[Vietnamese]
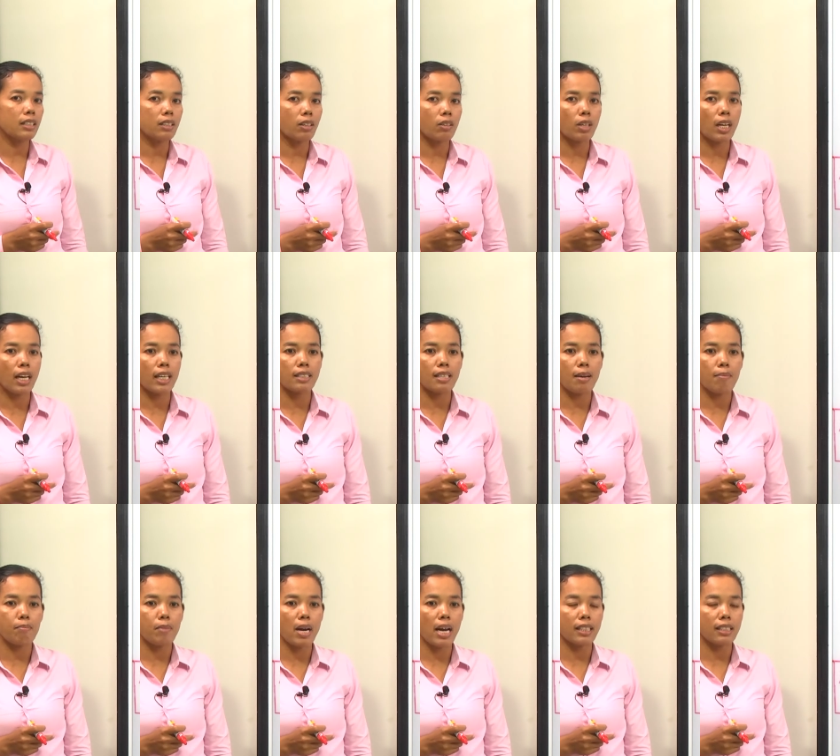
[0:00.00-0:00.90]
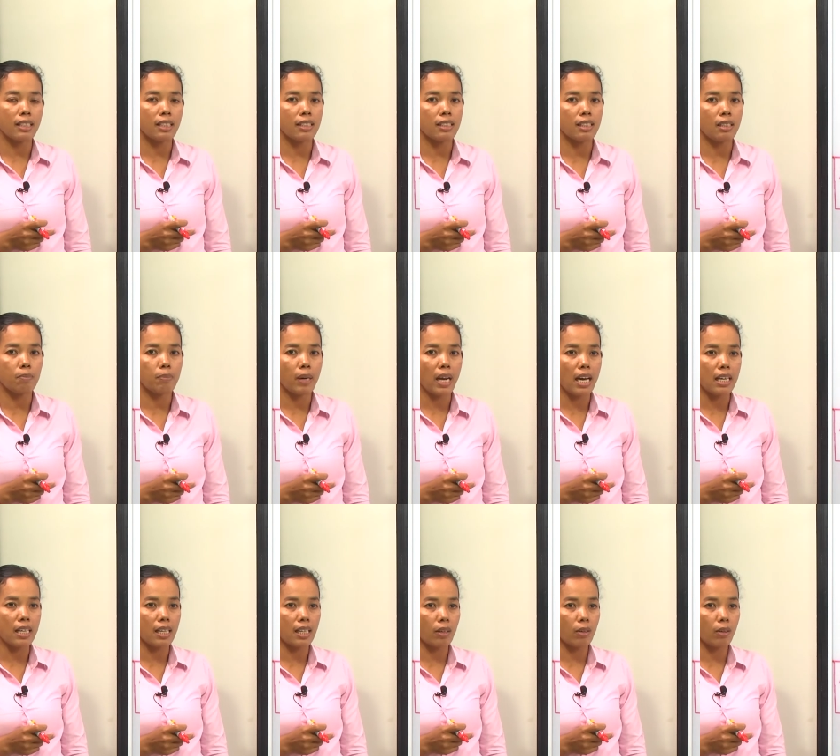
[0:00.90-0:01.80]
khăn cá chạm bát cứ nơi prà
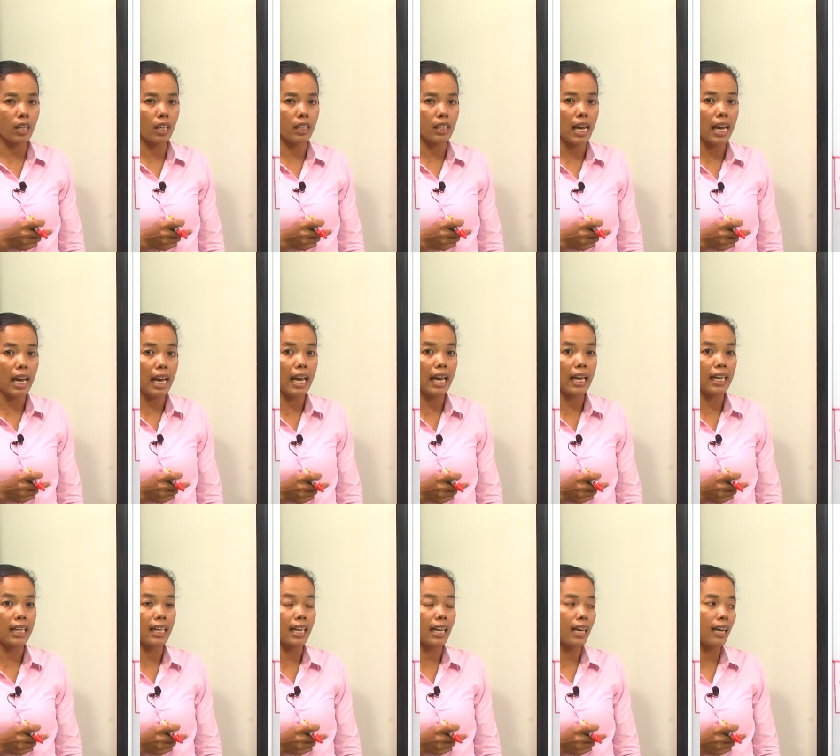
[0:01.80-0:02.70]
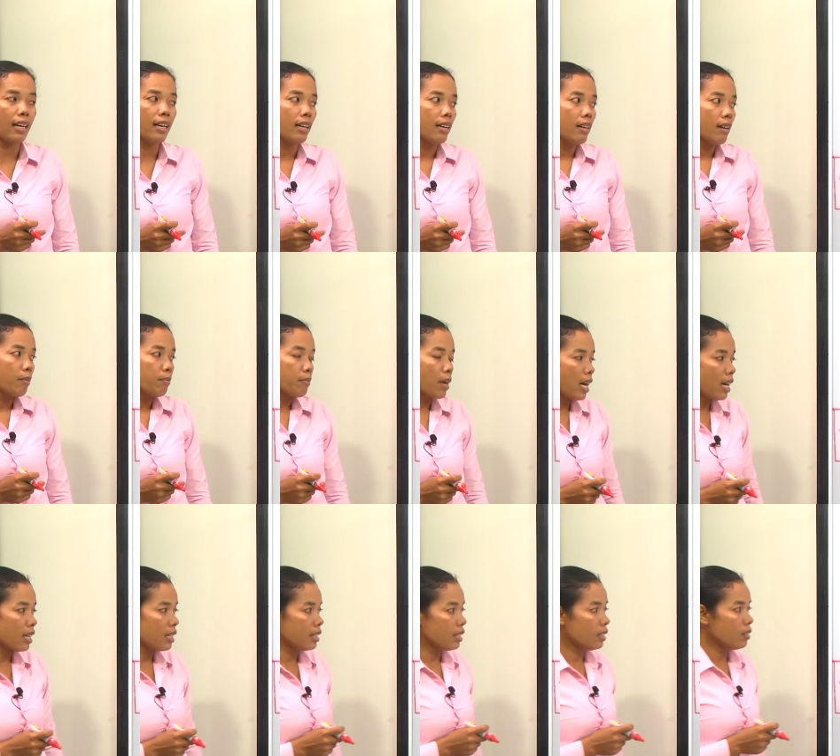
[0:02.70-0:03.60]
nơi khăn ông kia tha cái nào
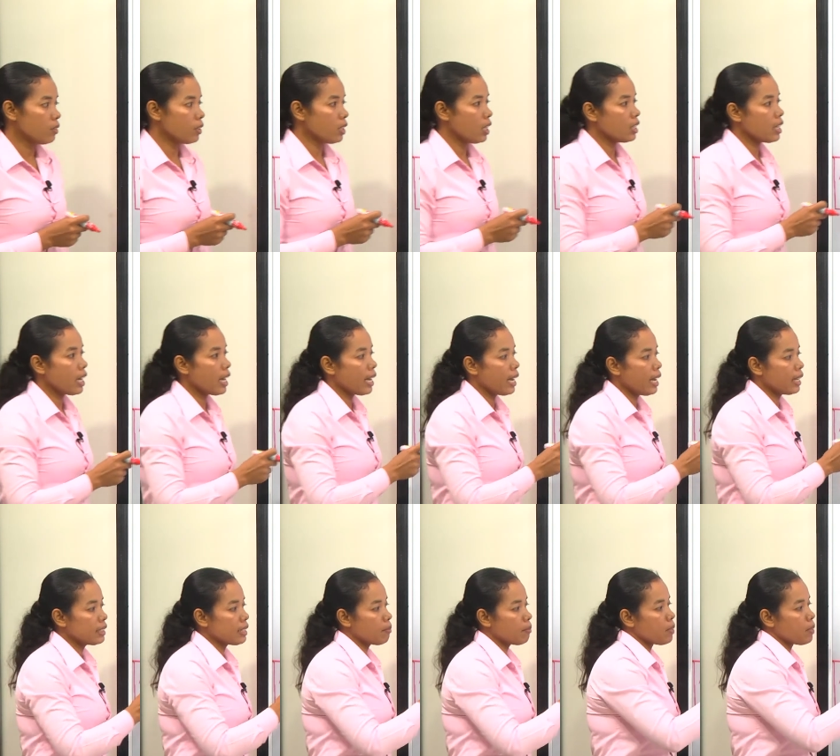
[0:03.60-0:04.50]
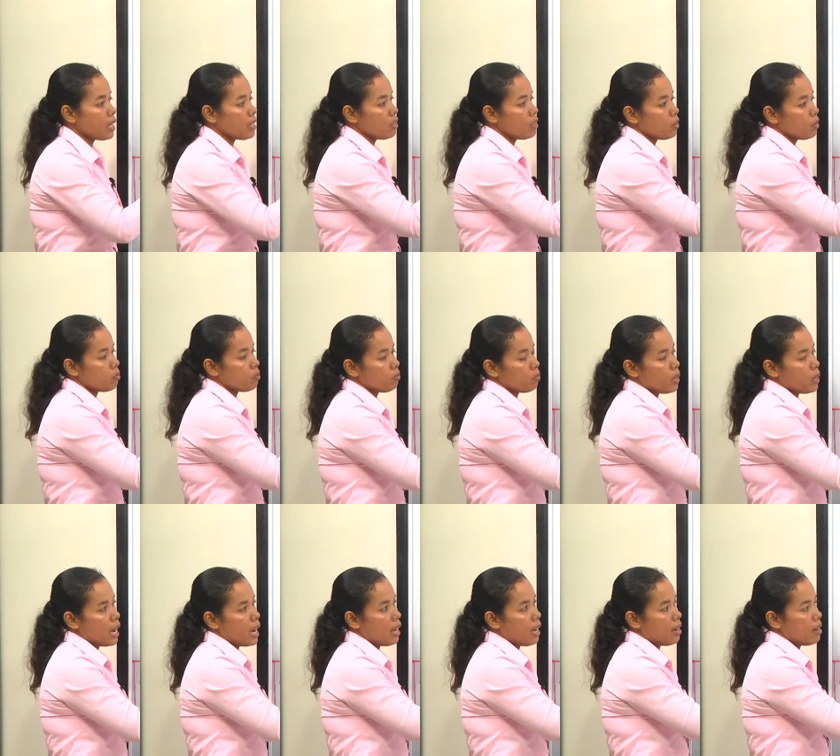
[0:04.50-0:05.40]
và nơi khăn ông kia tha chạm bát lục
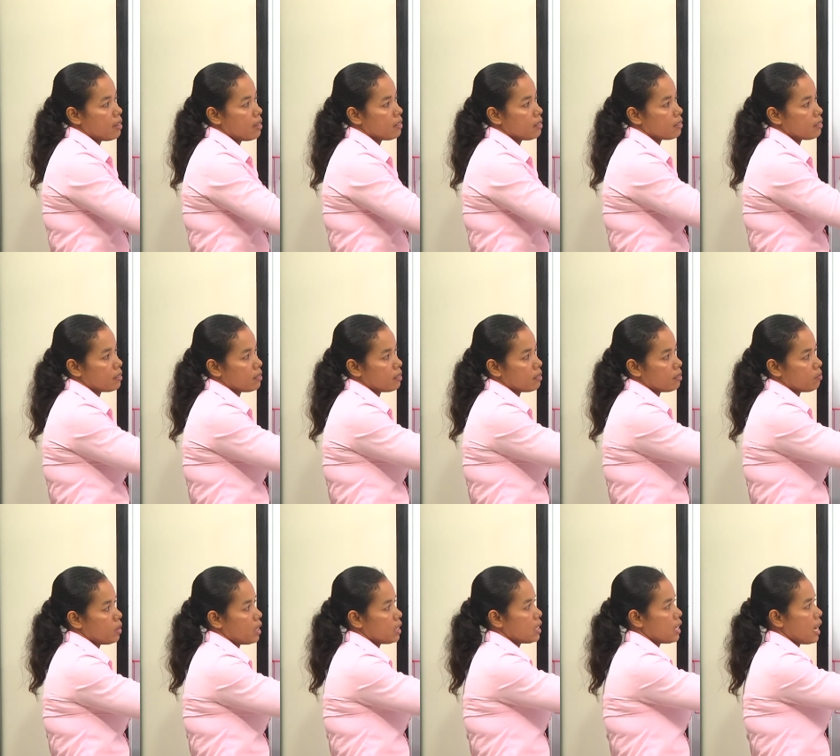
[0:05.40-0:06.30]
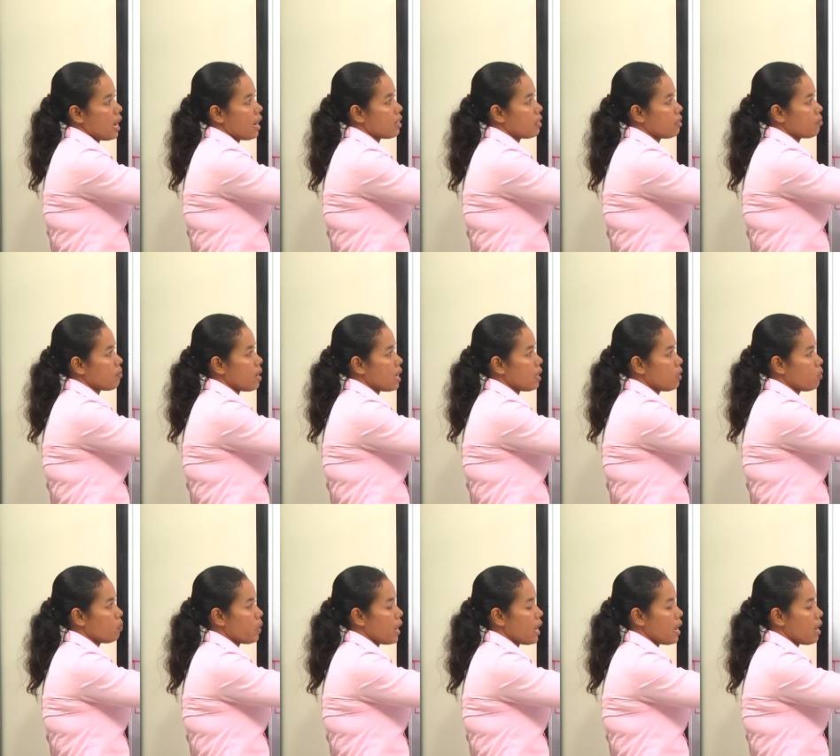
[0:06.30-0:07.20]
prà phía trên bàn
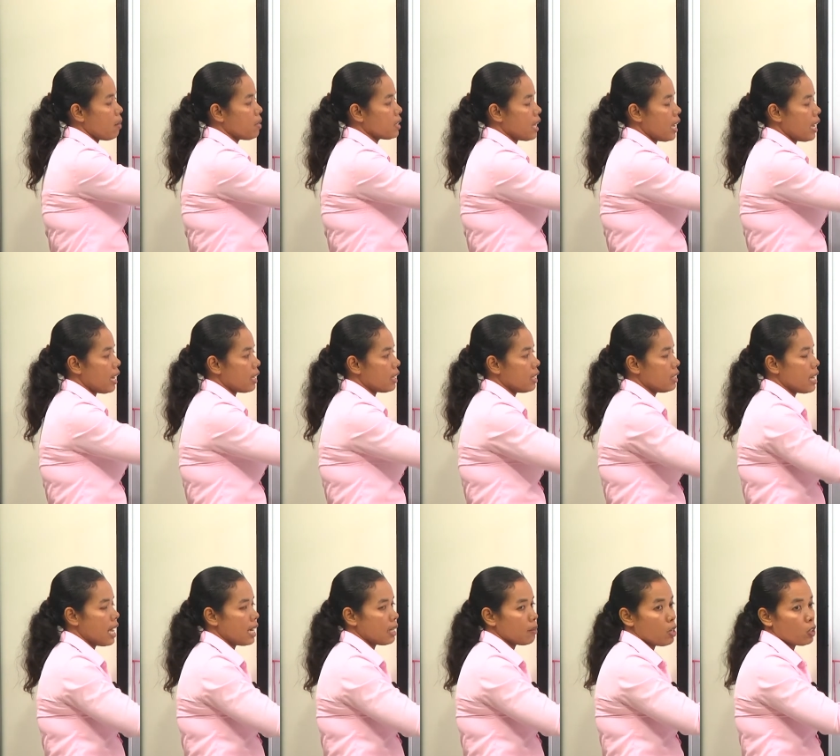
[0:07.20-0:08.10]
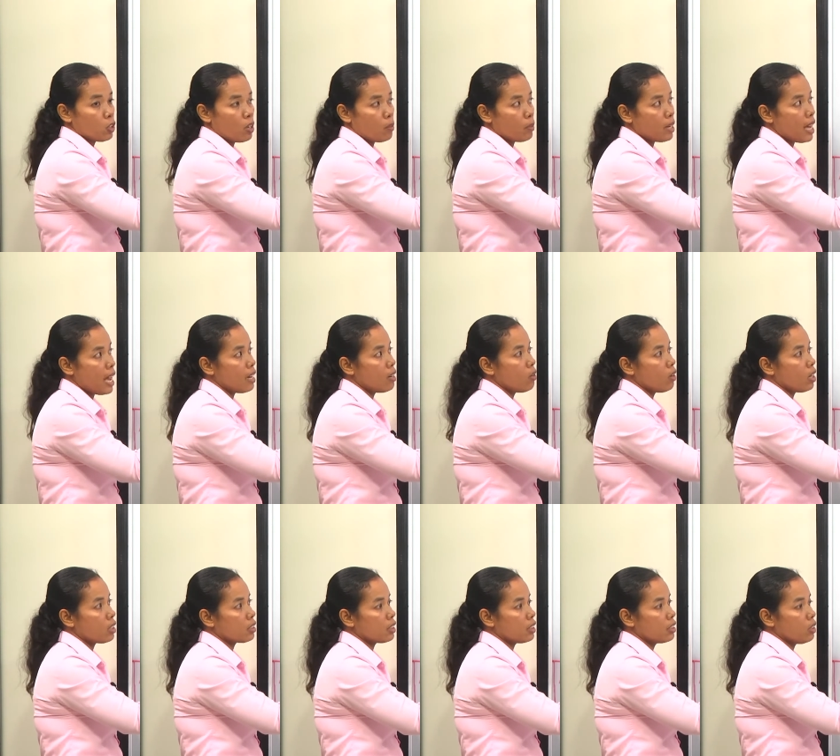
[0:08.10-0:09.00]
lục prà bờ thang nơi ăn tập bọt thò mà đá lục
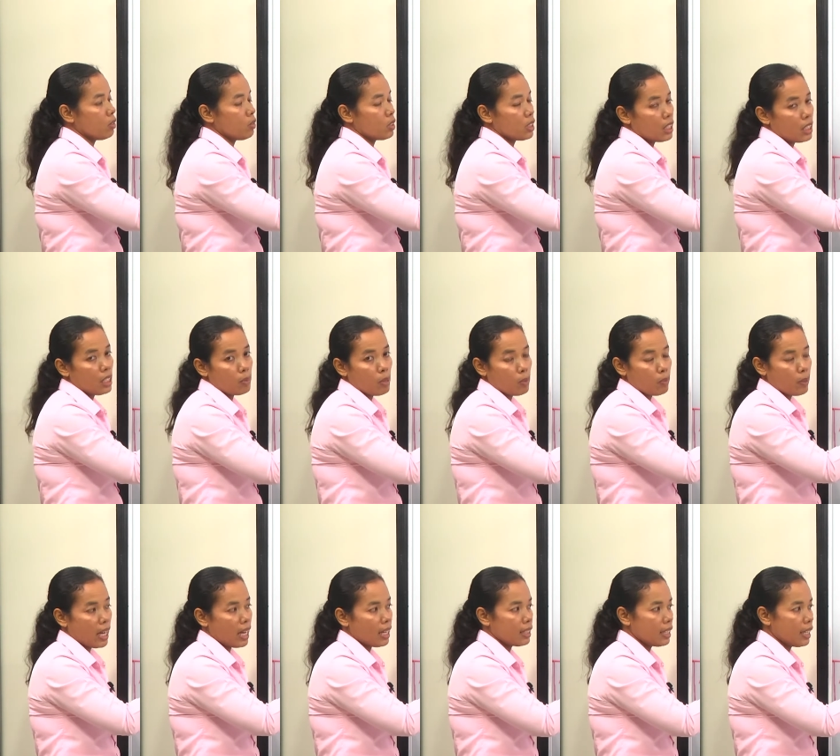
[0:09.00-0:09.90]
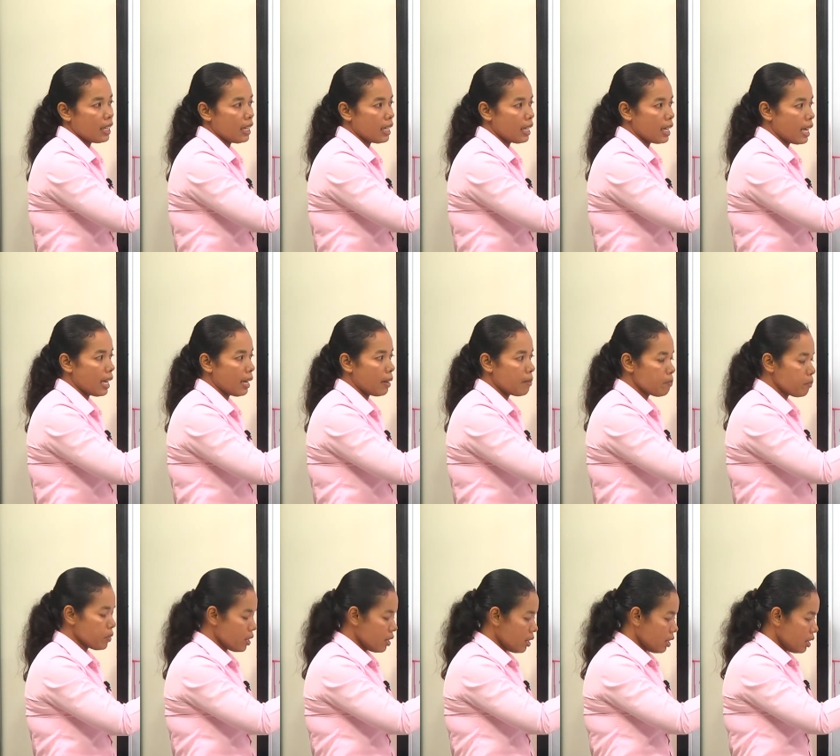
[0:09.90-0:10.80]
ở sơ vô vị thi này mà prà tê cái nào
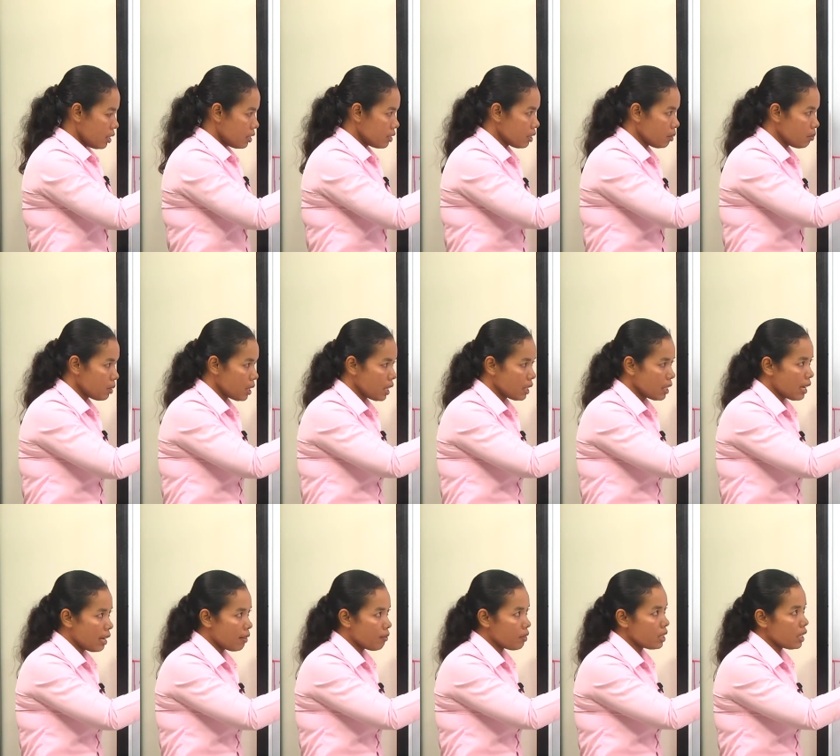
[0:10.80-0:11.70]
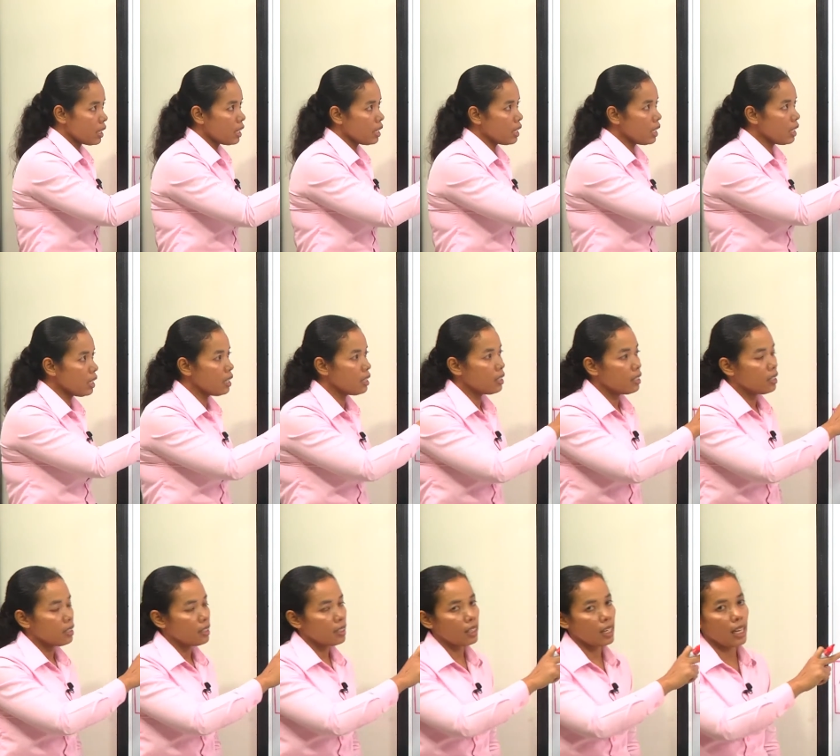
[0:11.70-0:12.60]
cho mình đây tha vị thi đấy
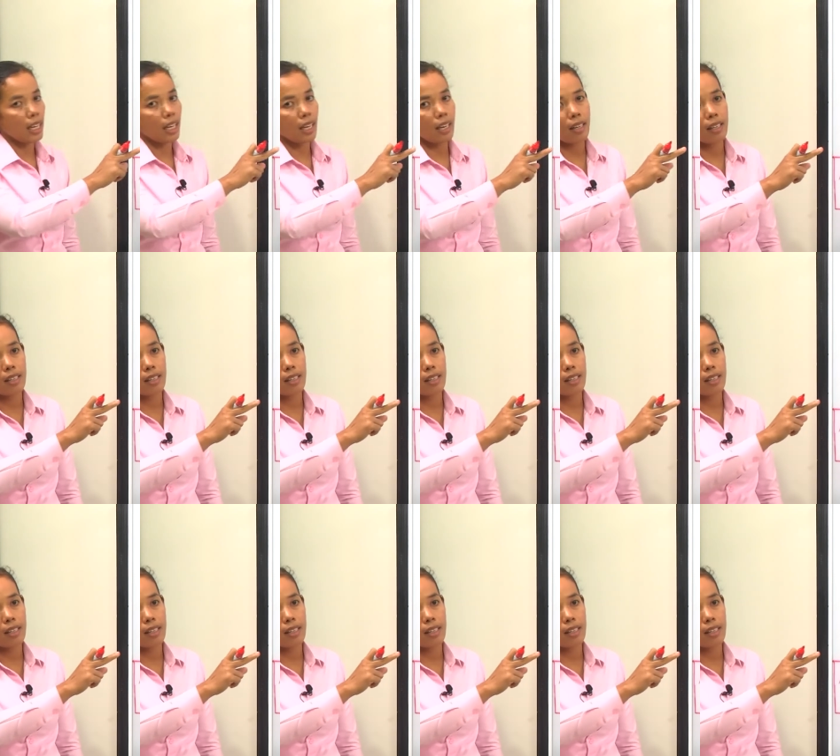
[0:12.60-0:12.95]
cái nào